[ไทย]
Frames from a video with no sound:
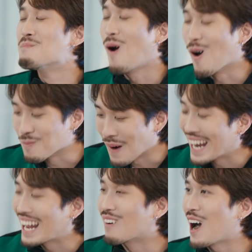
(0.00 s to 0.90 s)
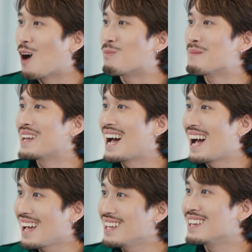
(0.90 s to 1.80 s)
มองไปเขาก็เอาไปไม่
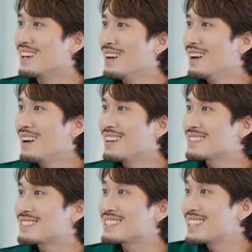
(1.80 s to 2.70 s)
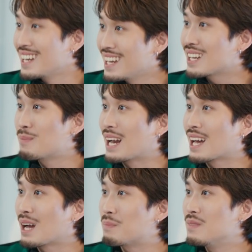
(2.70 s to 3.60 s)
ได้จะซีเรียสทำไม
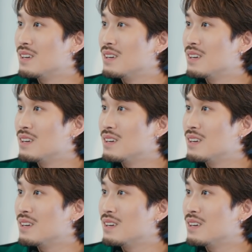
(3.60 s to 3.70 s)
ล่ะครับ